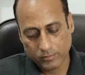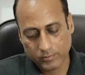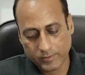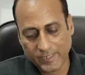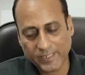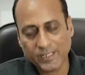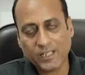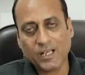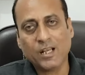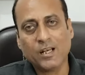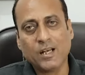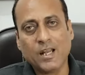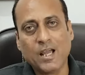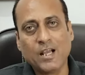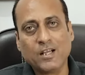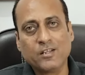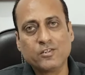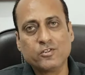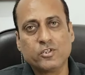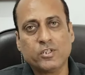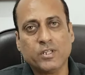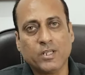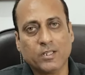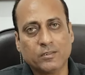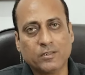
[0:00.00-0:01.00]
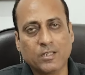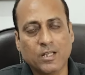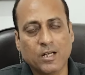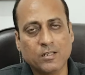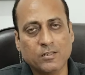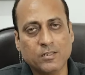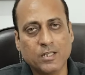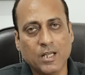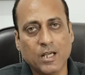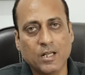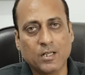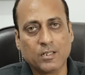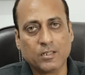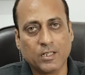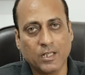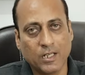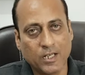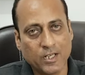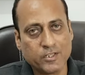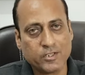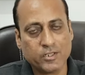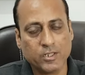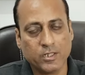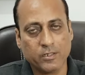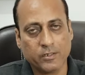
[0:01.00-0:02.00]
तेरह लाख छिहत्तर हज़ार
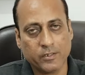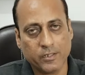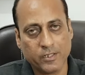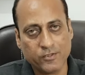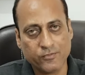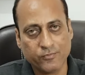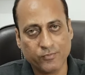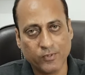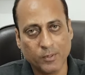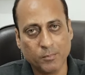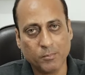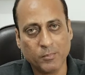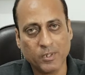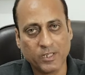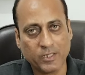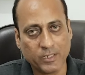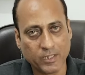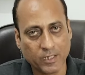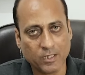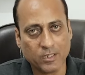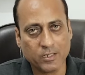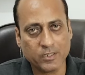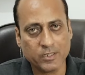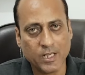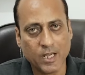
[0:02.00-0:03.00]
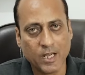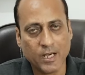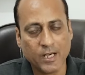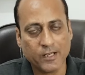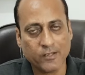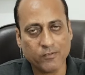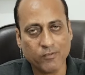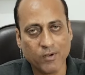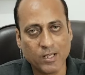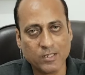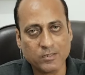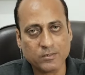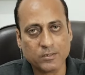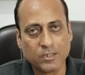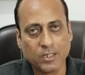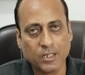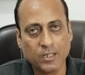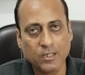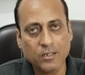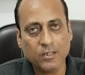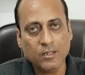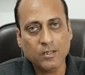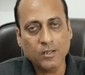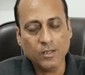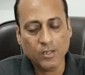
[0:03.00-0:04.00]
कलेक्शन इस फिल्म ने कर लिया है एडवांस का
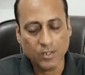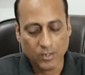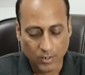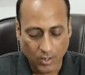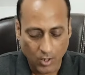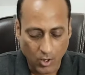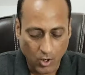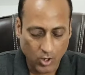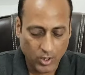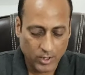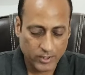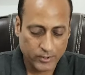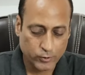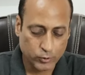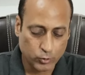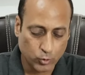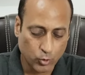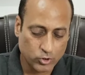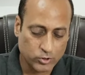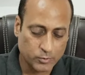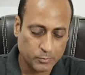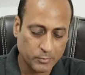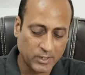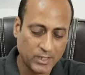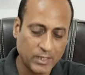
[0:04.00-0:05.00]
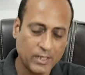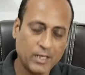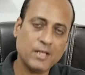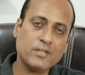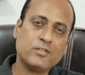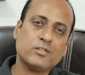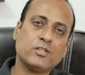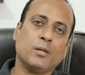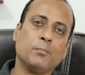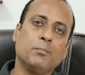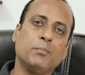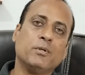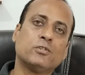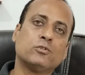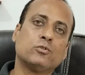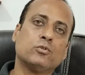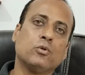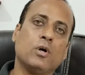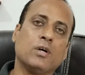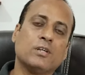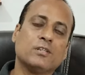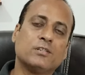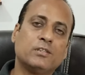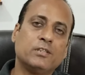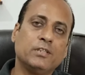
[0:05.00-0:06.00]
और शोज़ मिले हैं छब्बीस सौ
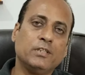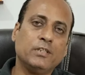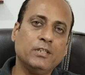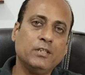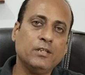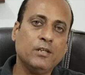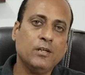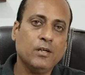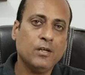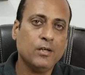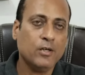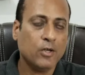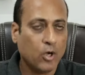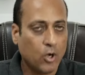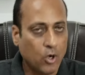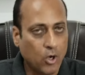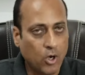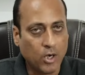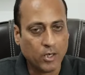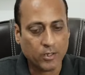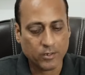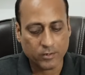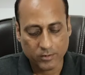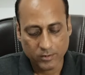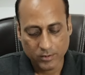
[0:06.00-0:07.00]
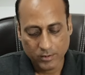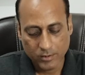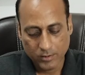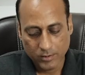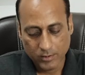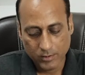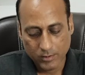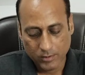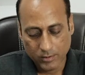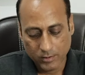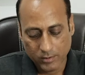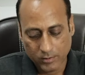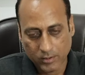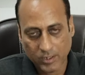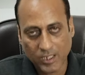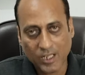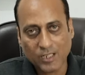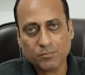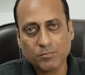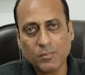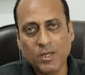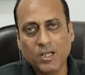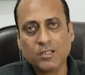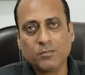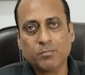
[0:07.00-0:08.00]
अस्सी और
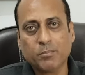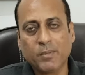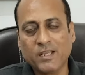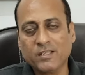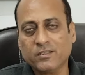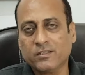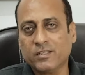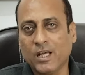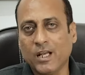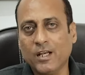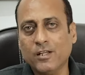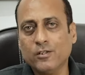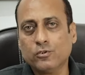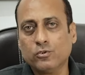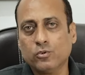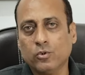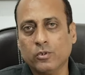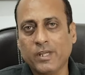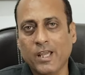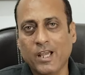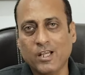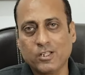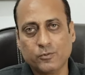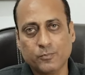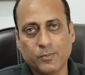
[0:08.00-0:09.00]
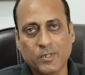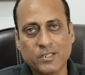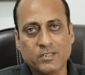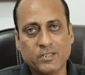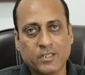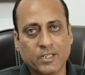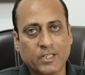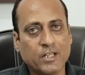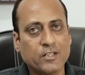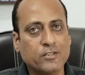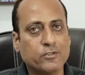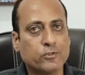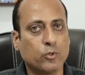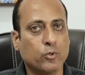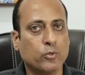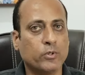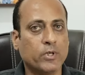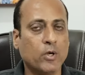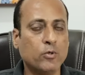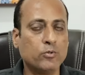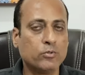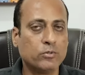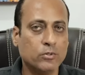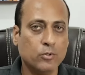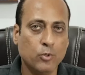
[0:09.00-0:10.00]
लगभग 4500 के आसपास टिकट सोल्ड
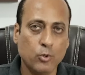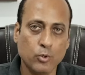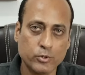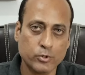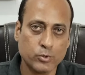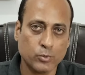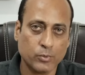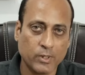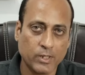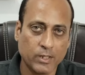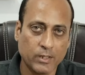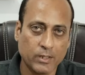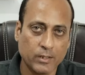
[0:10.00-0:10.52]
आउट हो चुके